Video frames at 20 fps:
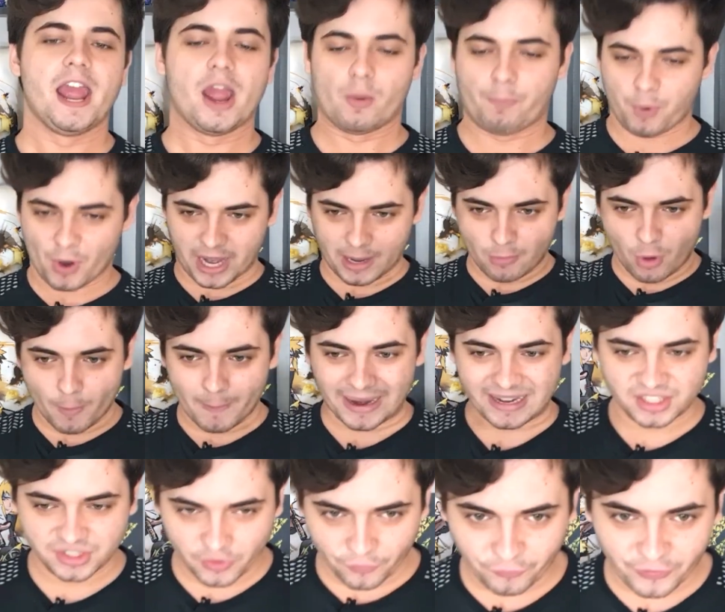É o Pokémon
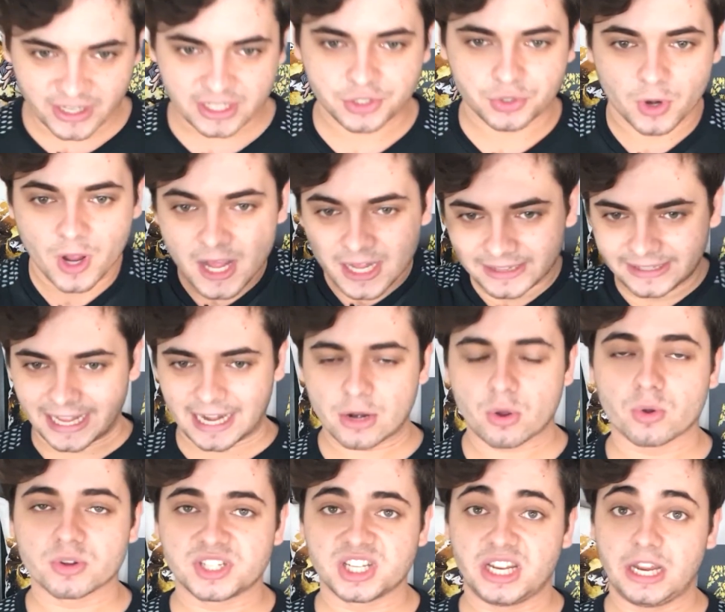mais difícil dele
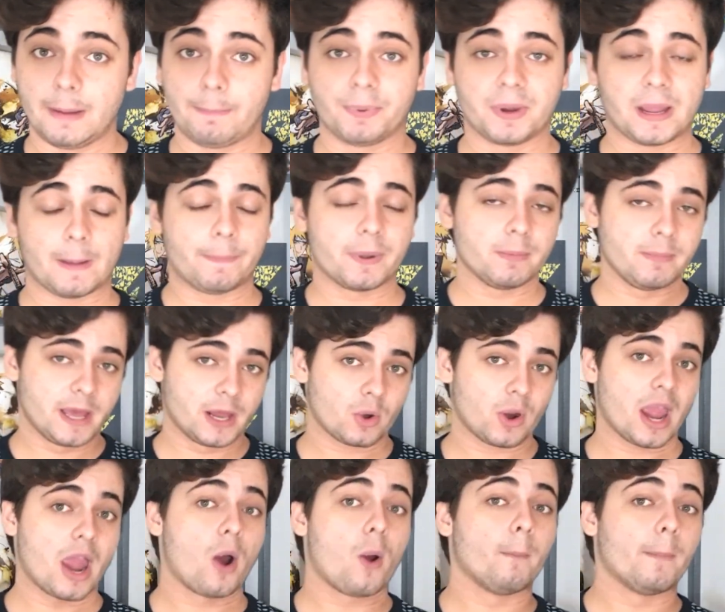conseguir, porque primeiro
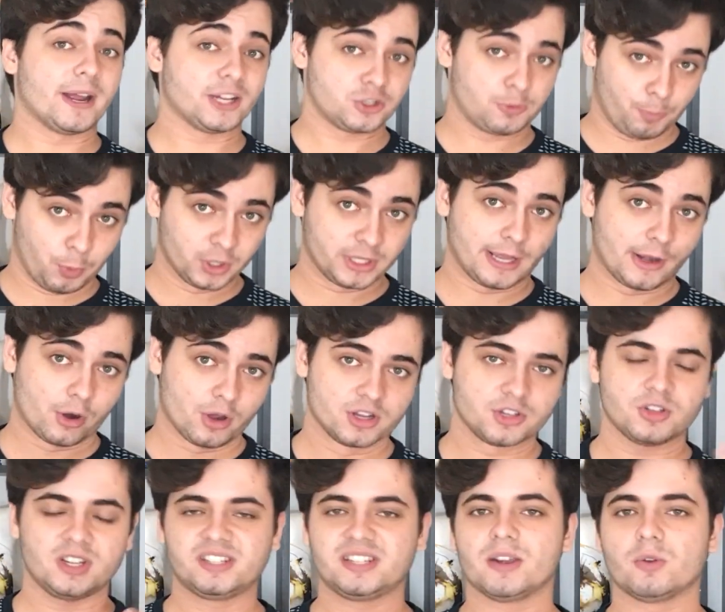é o mais
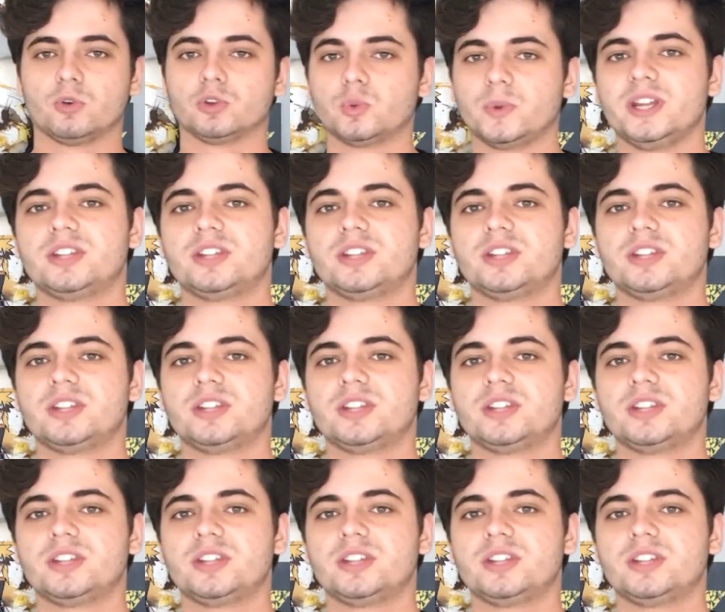poderoso, e segundo